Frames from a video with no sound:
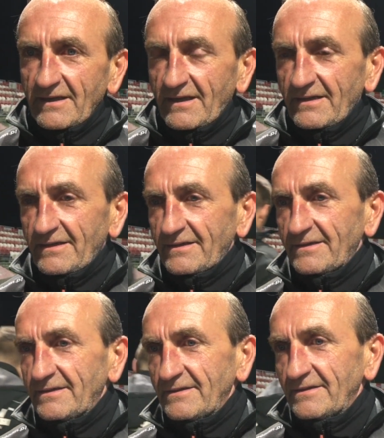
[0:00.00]
ale
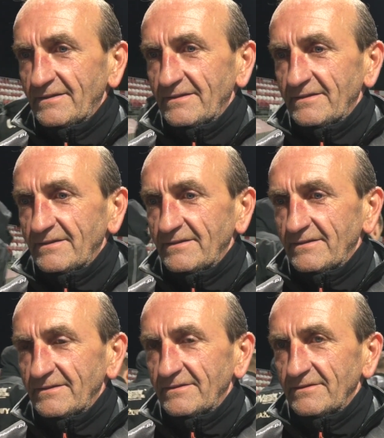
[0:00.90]

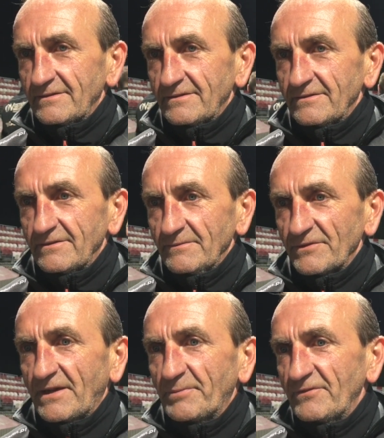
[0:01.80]
e,
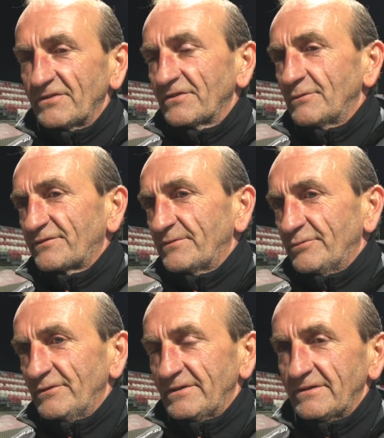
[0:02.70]
można powiedzieć, że głosy
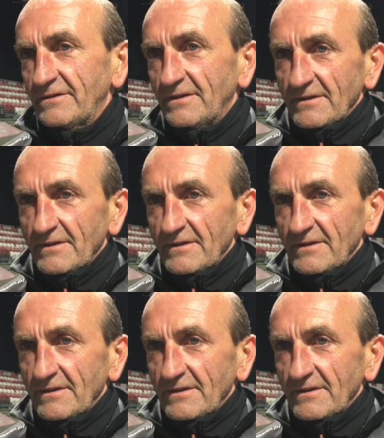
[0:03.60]
były